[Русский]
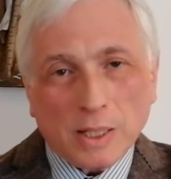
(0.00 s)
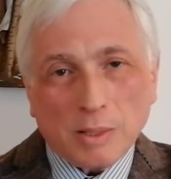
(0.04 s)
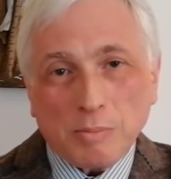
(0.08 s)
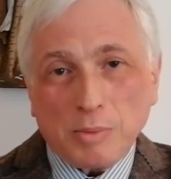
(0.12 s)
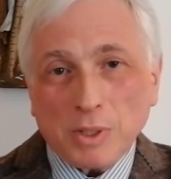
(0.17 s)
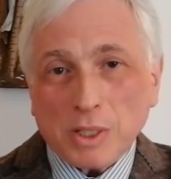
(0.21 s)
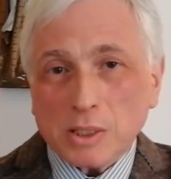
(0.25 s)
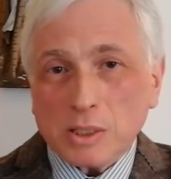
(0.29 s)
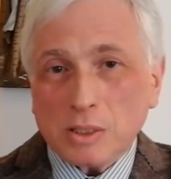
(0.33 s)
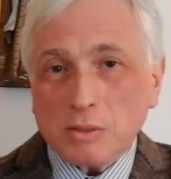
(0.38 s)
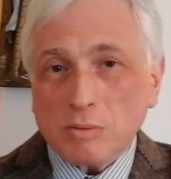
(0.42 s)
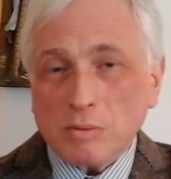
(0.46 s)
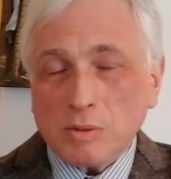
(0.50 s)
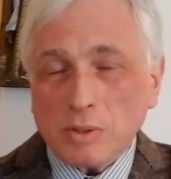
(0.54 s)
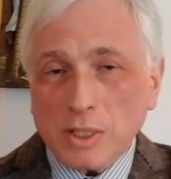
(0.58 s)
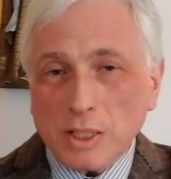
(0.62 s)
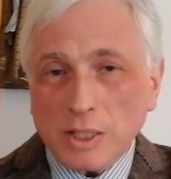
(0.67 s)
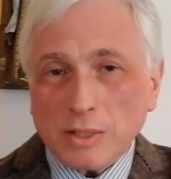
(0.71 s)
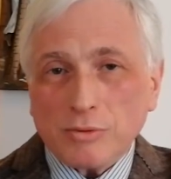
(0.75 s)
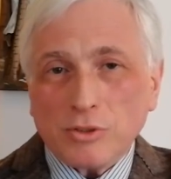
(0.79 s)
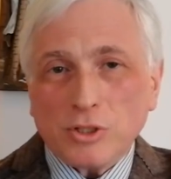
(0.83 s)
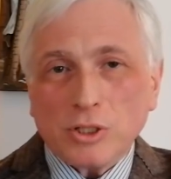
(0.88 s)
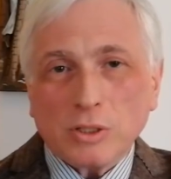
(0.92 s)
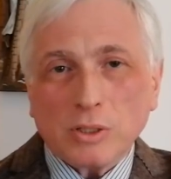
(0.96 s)
Бегство
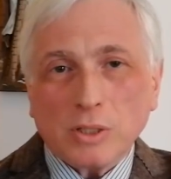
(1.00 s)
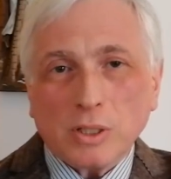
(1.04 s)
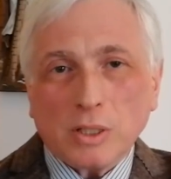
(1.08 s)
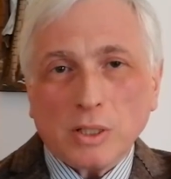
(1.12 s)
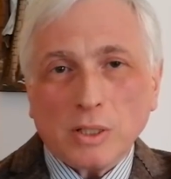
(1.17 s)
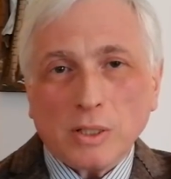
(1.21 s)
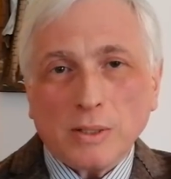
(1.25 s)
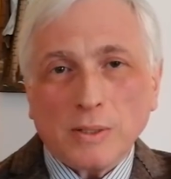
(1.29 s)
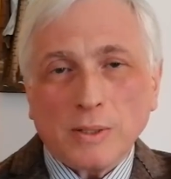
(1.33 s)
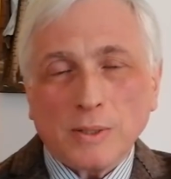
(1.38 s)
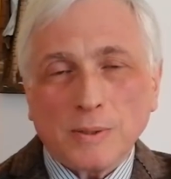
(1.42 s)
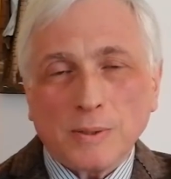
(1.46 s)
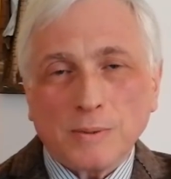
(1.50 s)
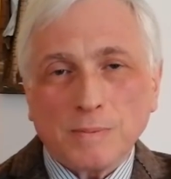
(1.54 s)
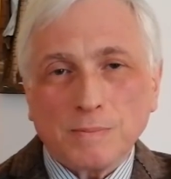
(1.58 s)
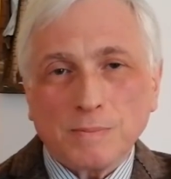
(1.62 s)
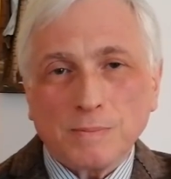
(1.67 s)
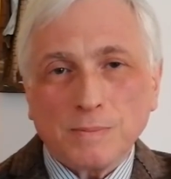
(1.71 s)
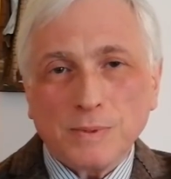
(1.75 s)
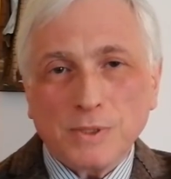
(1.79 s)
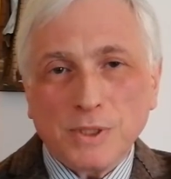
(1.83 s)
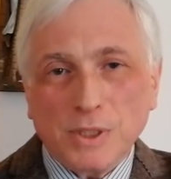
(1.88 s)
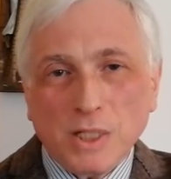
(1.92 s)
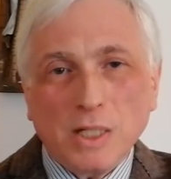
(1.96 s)
Левченко
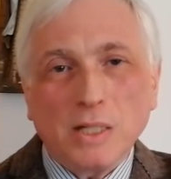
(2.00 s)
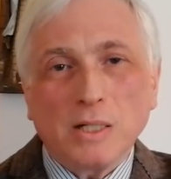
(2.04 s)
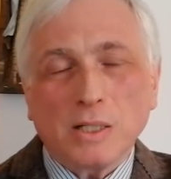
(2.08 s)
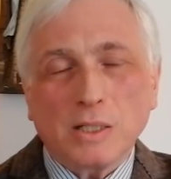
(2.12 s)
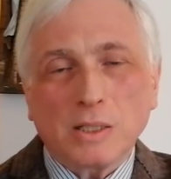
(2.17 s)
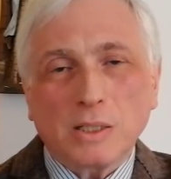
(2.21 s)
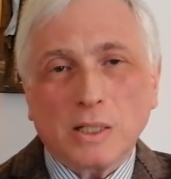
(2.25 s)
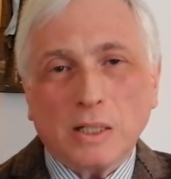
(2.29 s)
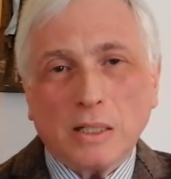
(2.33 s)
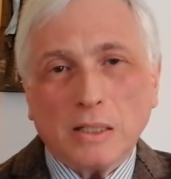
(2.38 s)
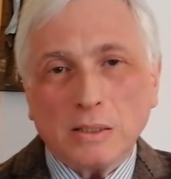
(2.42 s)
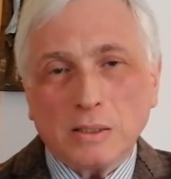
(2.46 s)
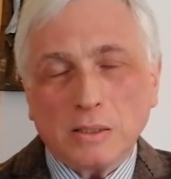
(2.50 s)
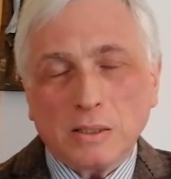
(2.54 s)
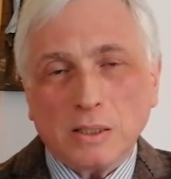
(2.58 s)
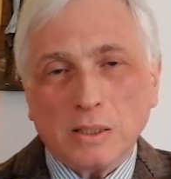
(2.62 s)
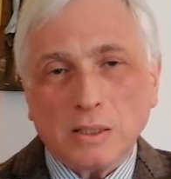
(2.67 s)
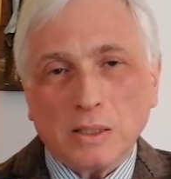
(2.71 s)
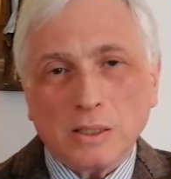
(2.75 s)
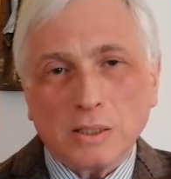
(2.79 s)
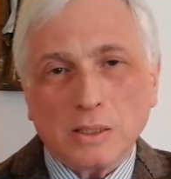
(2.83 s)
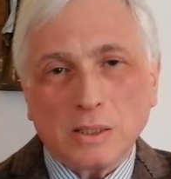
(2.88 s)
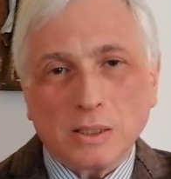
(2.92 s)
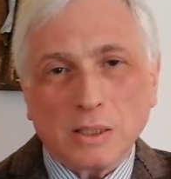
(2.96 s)
сильно
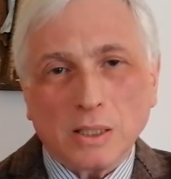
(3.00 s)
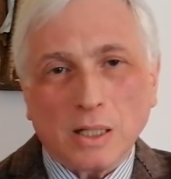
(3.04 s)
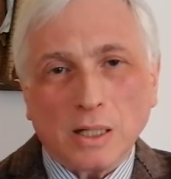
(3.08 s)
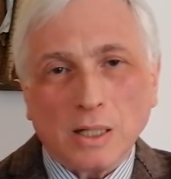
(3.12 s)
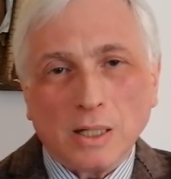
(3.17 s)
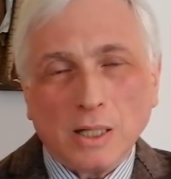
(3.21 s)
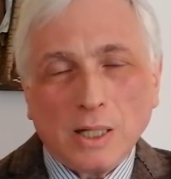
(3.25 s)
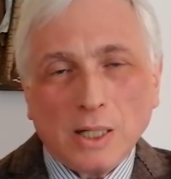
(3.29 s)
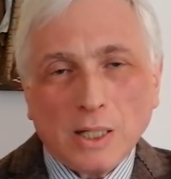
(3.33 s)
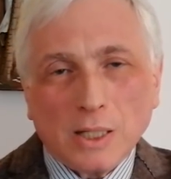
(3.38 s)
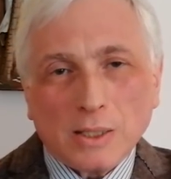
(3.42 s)
сказалось на